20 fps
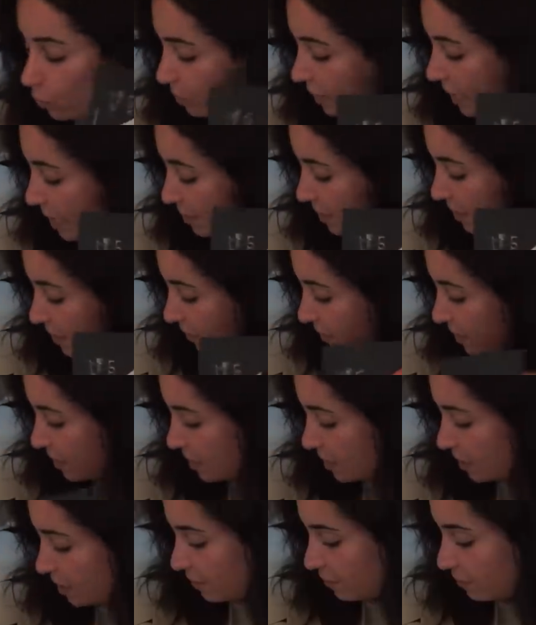du bleibst
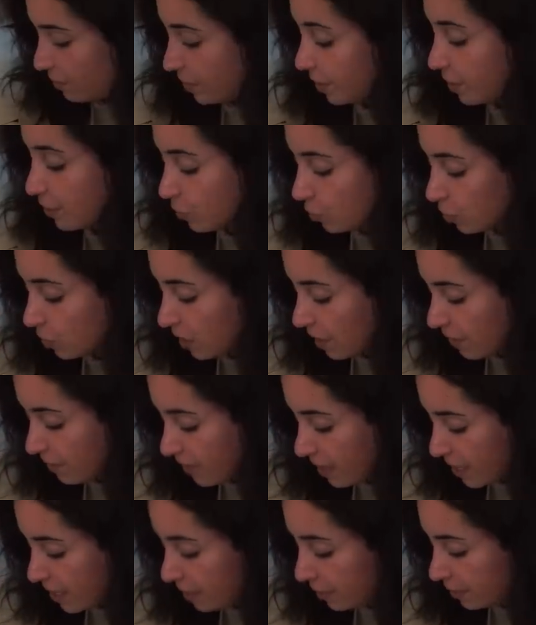definitiv nicht so
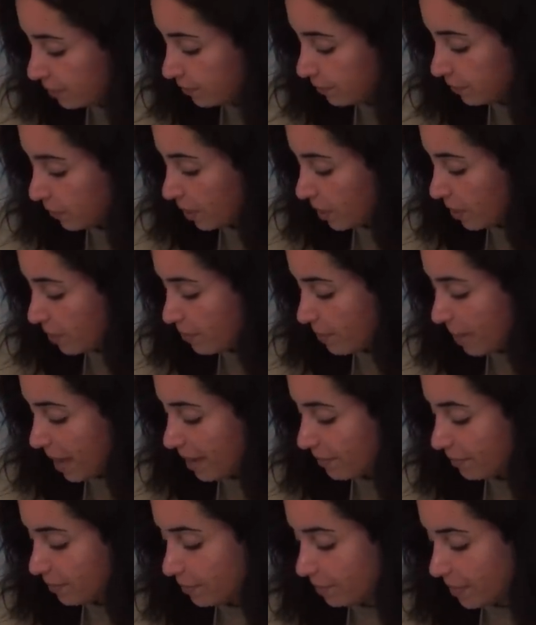runterfallen.
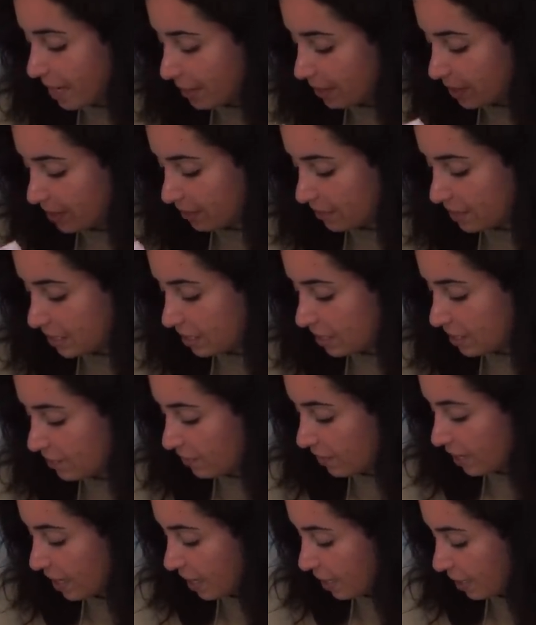Marvin bleibt
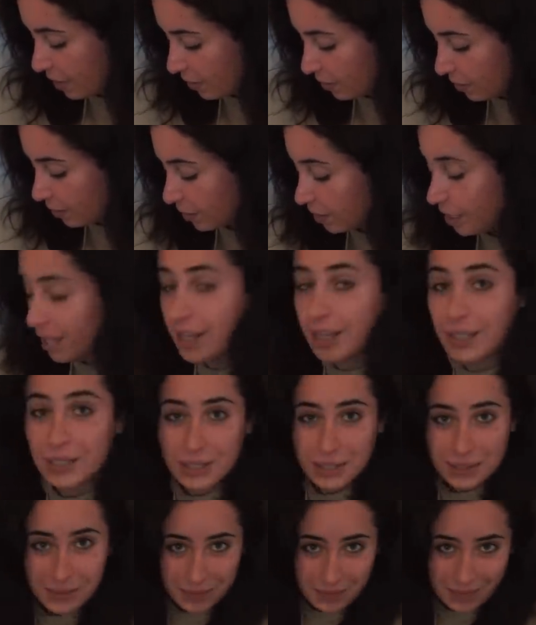definitiv auch
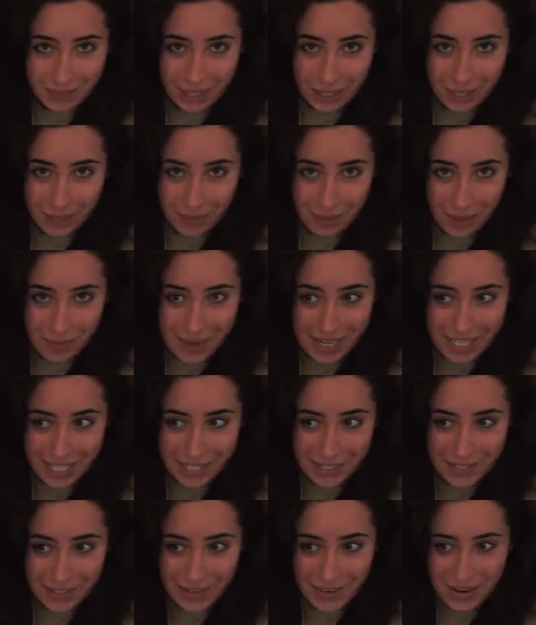kommt ja bald
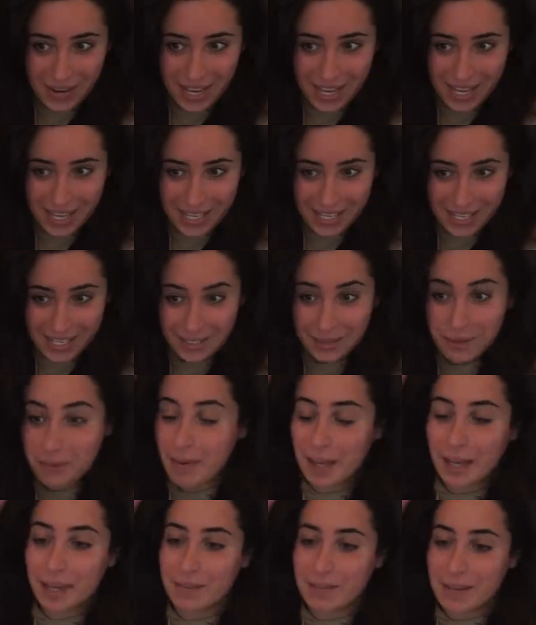die neue. Oh
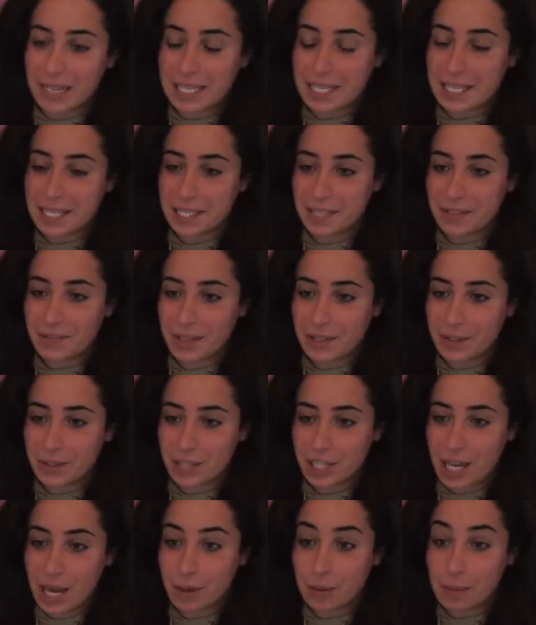mein Gott, wenn ihr dieses Video
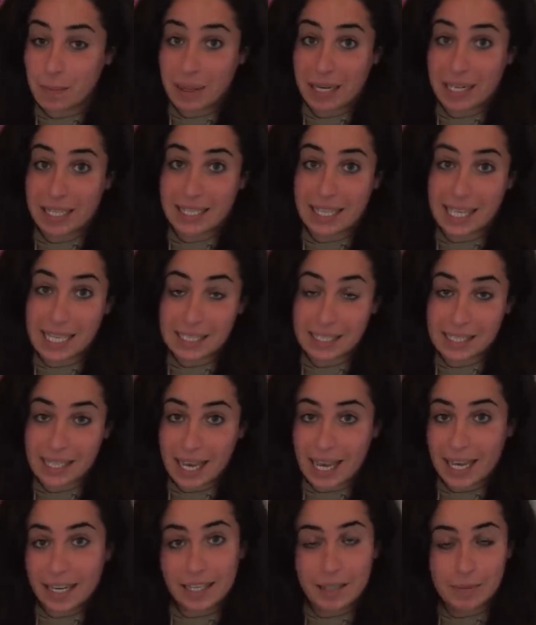schaut, bin ich jetzt
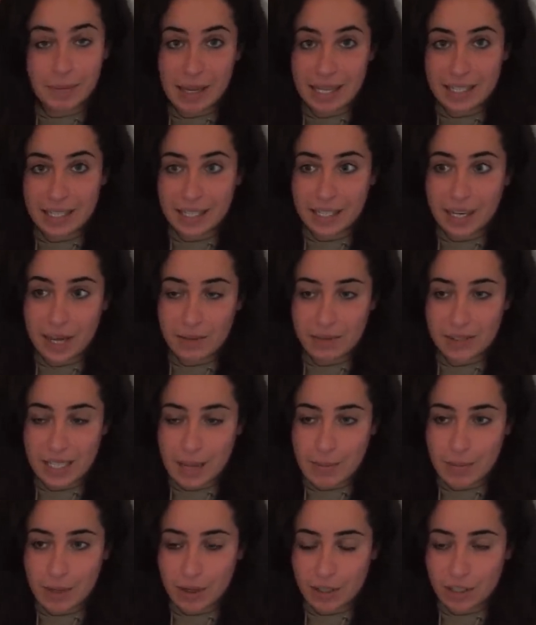gerade in Berlin auf
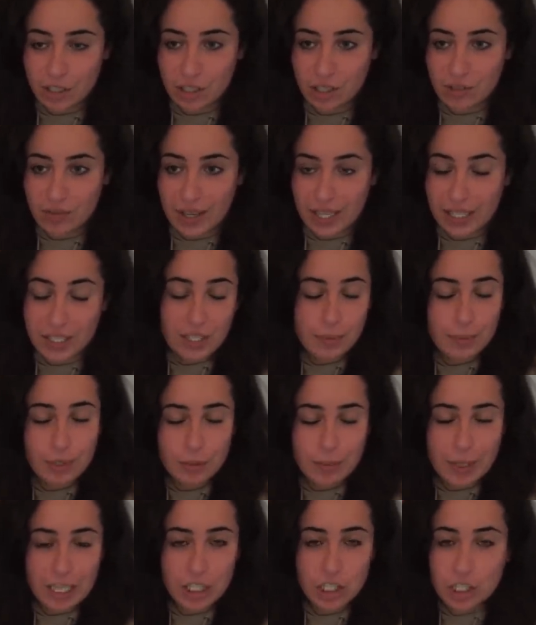seinem Launch-Event.
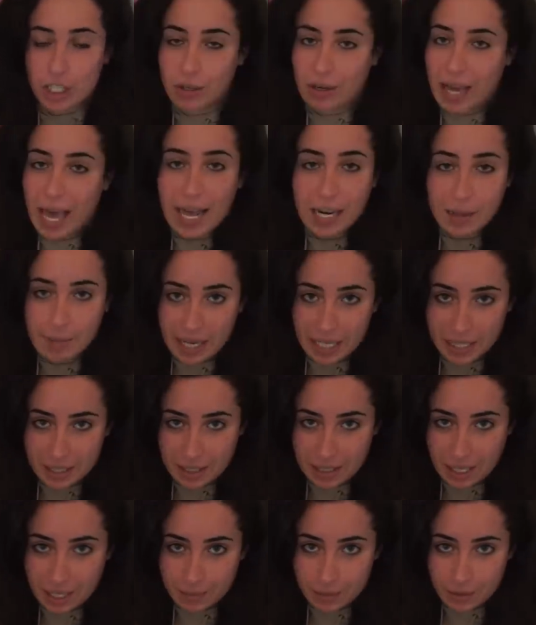Dementsprechend schaut alle meine
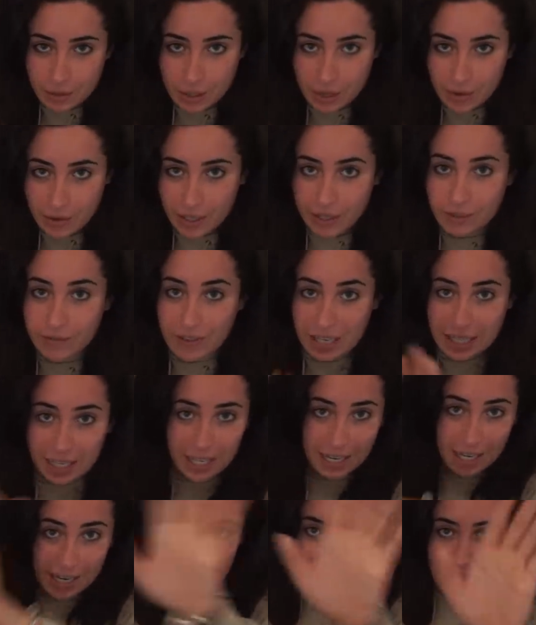Instagram-Story, wenn
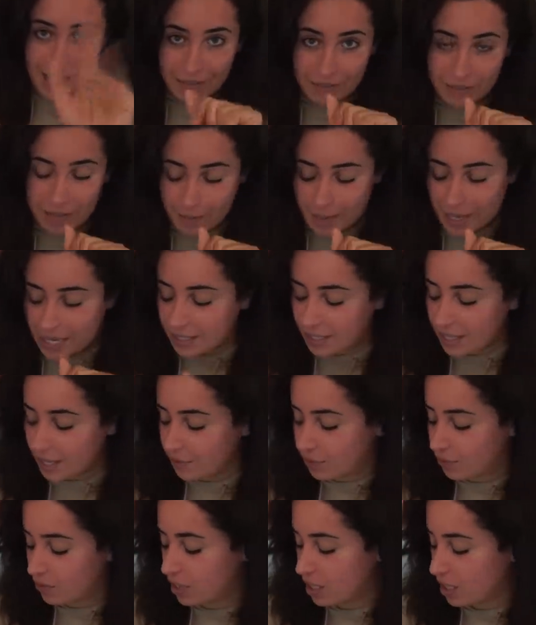ihr live dabei
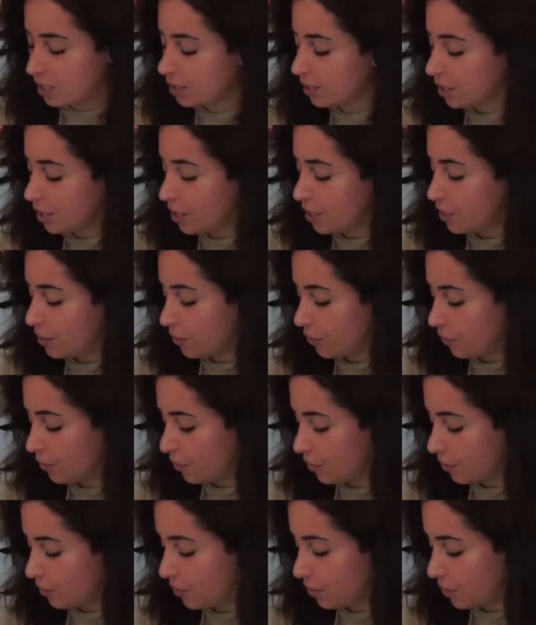sein wollt.
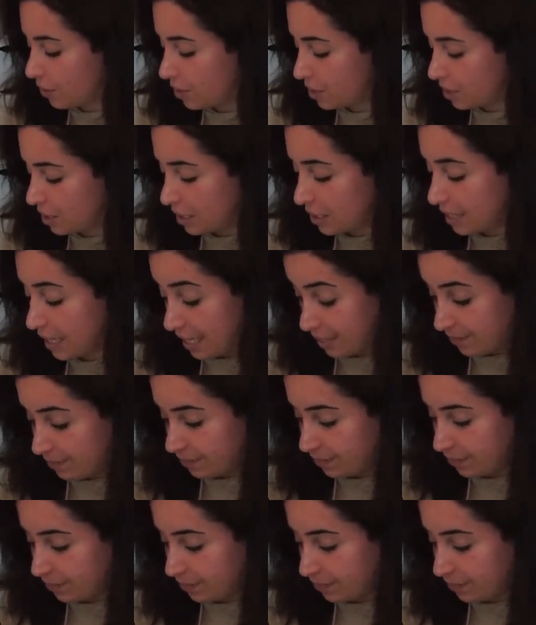Und ja.